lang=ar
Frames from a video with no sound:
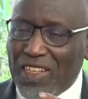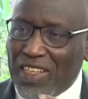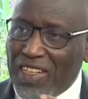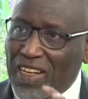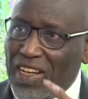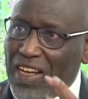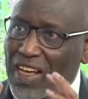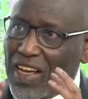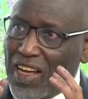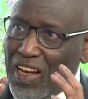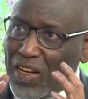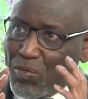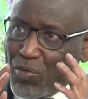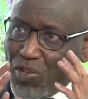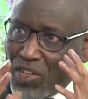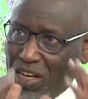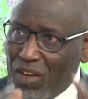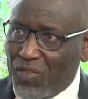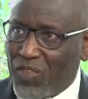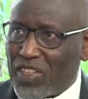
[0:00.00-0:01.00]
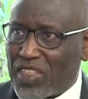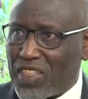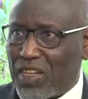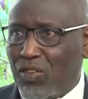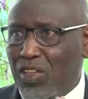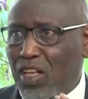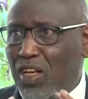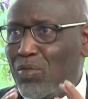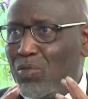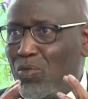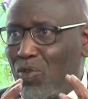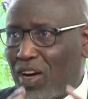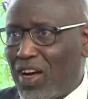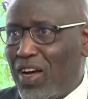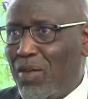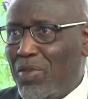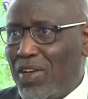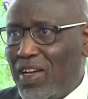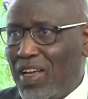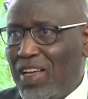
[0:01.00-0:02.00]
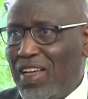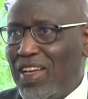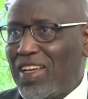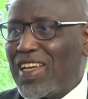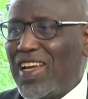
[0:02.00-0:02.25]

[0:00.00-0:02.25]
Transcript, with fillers: الى المنافسه ولا المقابله